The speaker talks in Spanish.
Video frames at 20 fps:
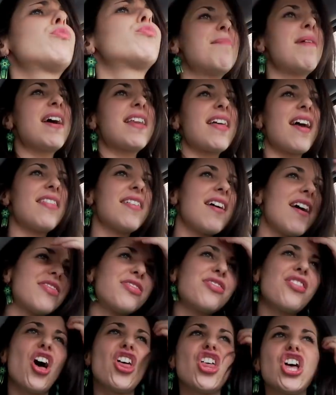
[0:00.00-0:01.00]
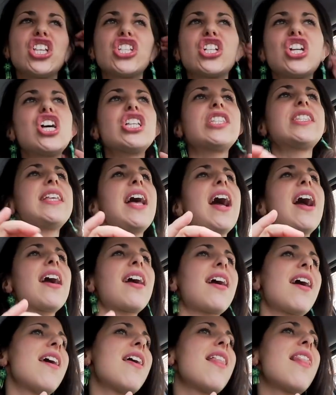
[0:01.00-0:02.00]
María, de todos los ángeles. Bota, María de todos los
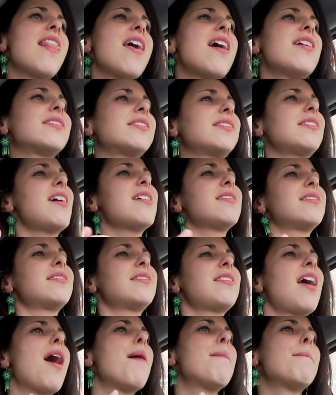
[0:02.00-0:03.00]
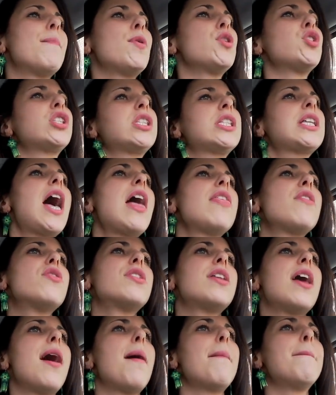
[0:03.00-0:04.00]
ángeles están
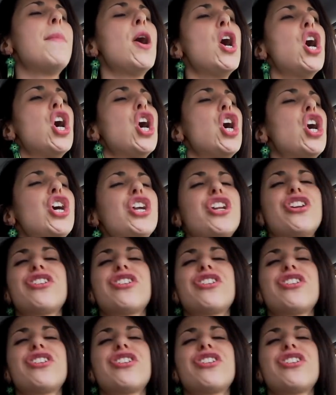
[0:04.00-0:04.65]
buscando amor.